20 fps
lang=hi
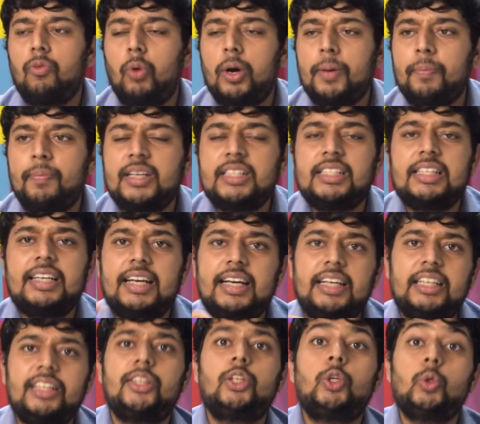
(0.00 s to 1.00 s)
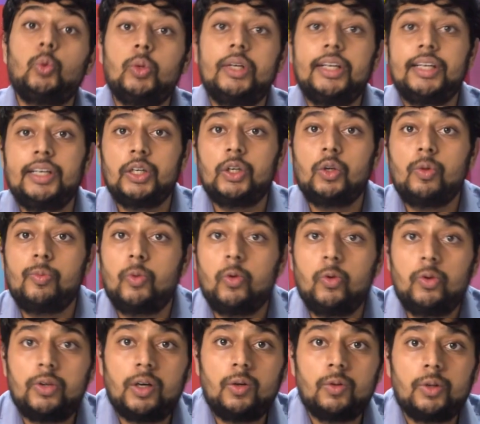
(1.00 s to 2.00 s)
वन प्लस एट क्यों लेने को
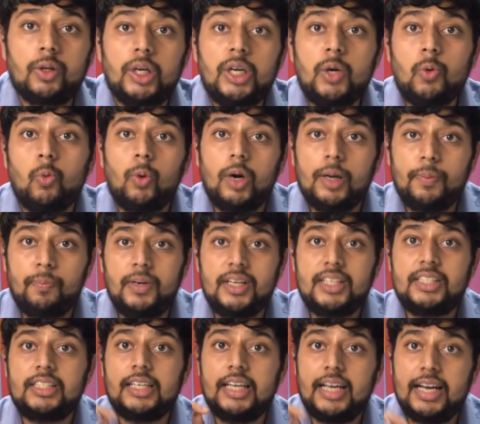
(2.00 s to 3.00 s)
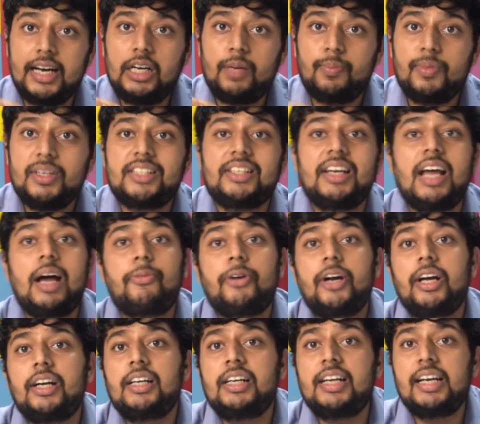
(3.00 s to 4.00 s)
बोल रहा हूँ क्योंकि वन प्लस एट में
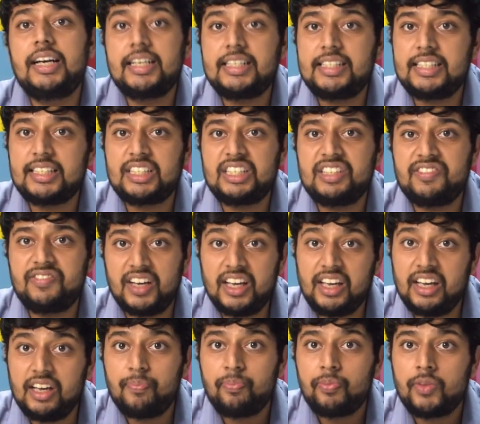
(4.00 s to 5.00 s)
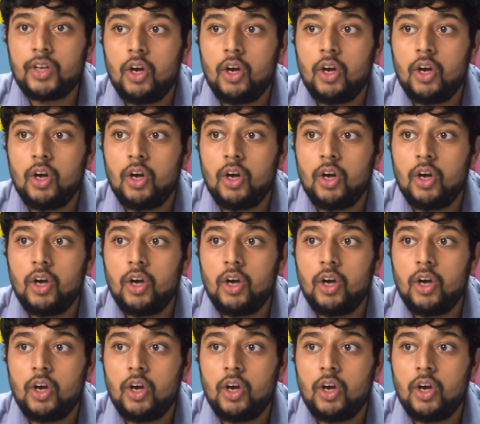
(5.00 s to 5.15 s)
स्नैपड्रैगन एट सिक्सटी फाइव है